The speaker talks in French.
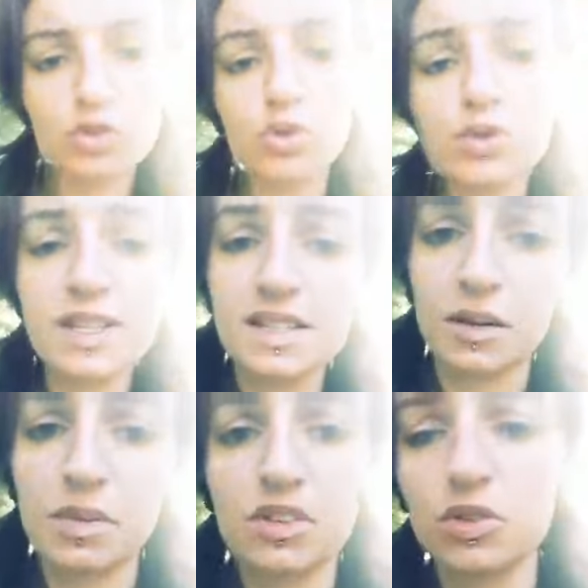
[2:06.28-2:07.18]
Du coup, ça
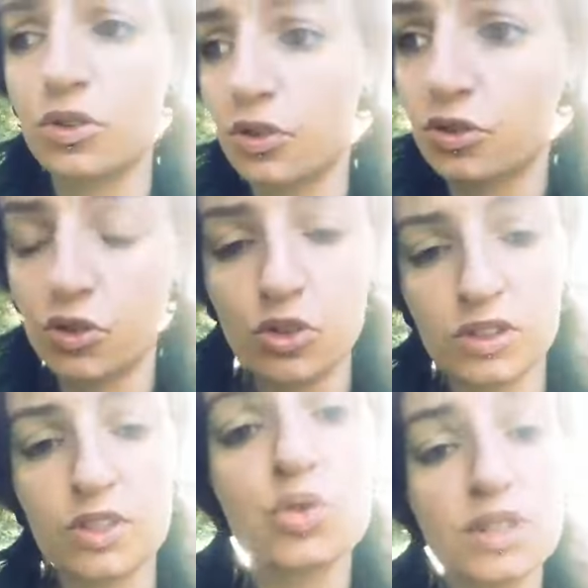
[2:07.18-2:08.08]
serait bien de,
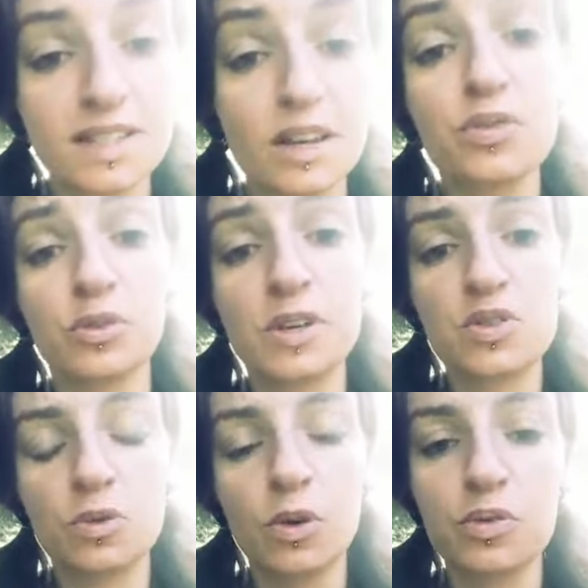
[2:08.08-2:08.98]
donner toutes les
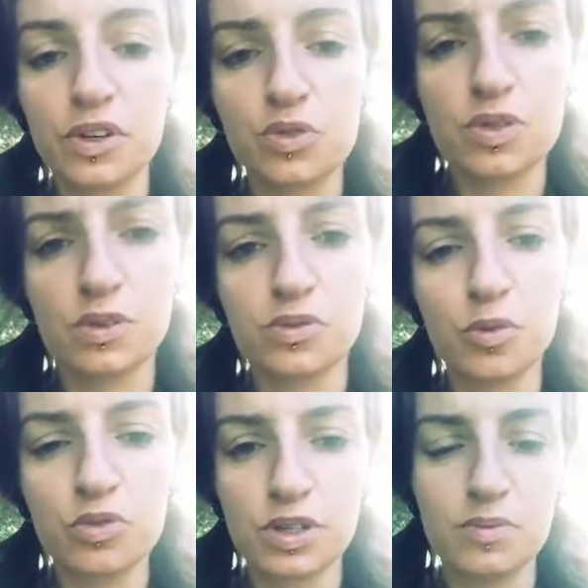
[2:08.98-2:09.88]
informations en fait aux
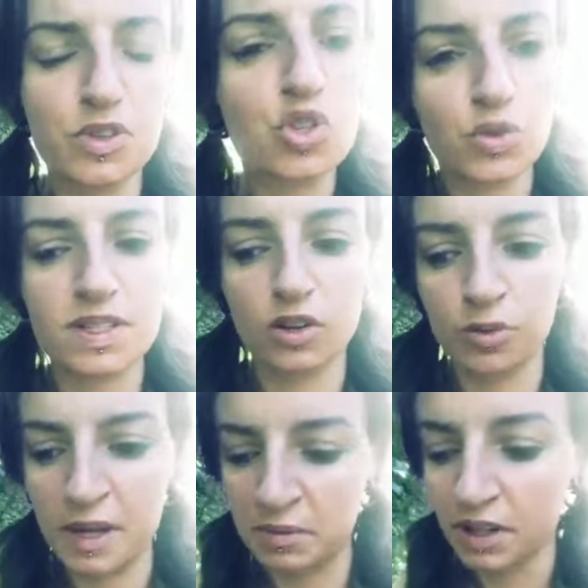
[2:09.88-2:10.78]
enfants pour qu'ils puissent
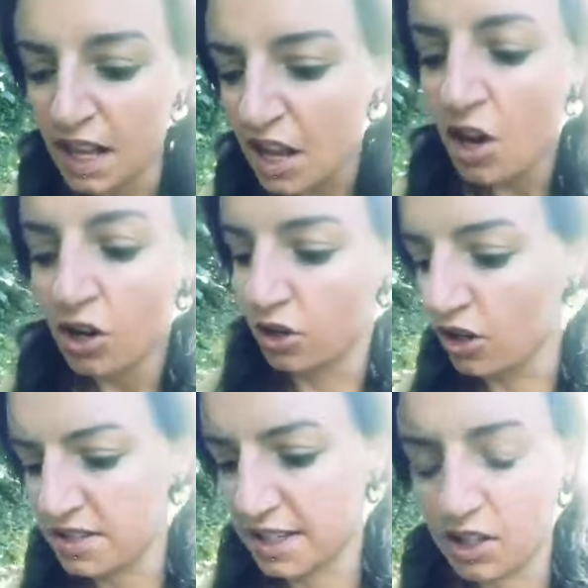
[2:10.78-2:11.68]
choisir eux-mêmes.
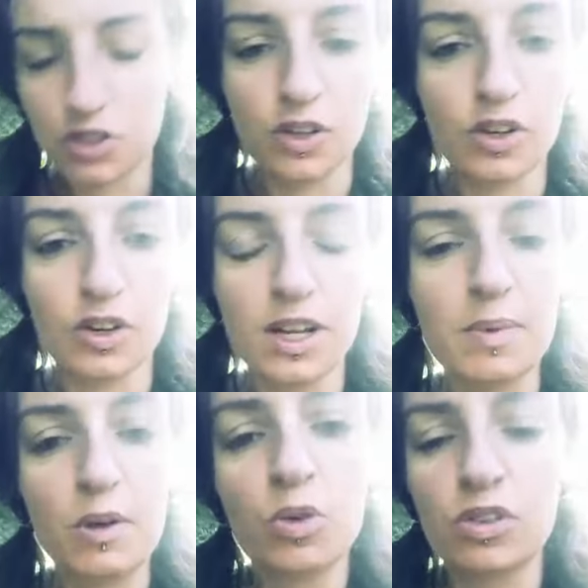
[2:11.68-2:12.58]
Leur dire que
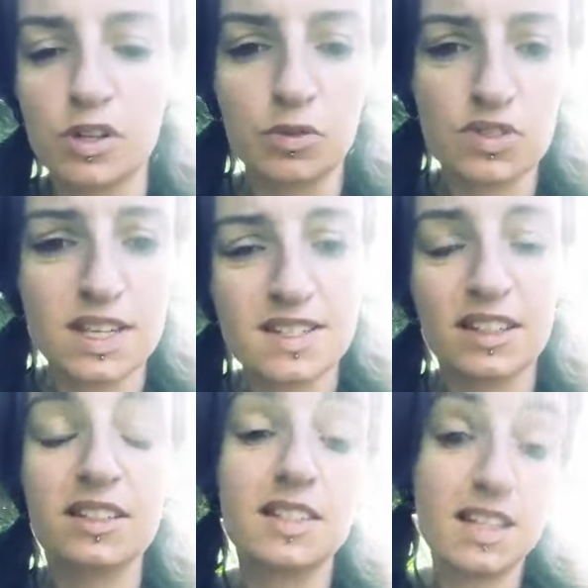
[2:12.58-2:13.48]
les ballons, quand ils vont se
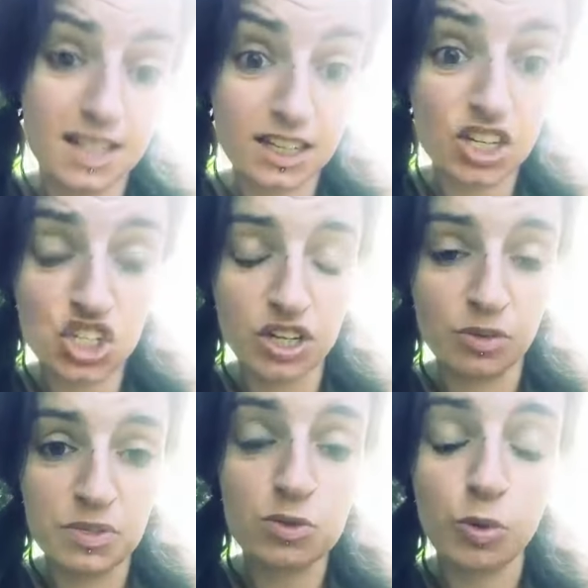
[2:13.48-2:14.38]
désagréger
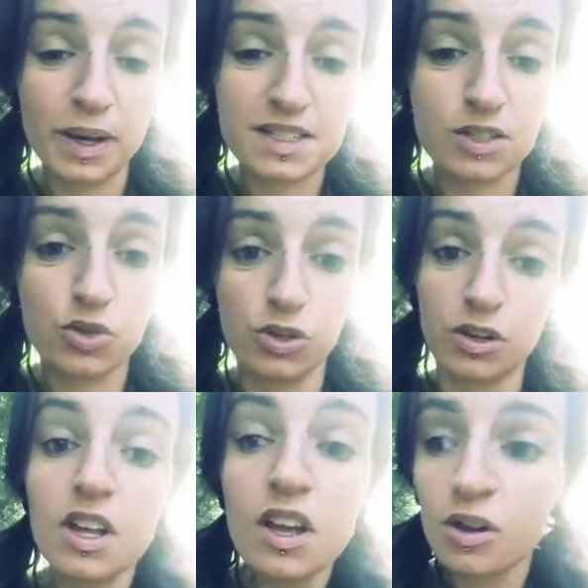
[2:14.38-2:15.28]
en microparticules,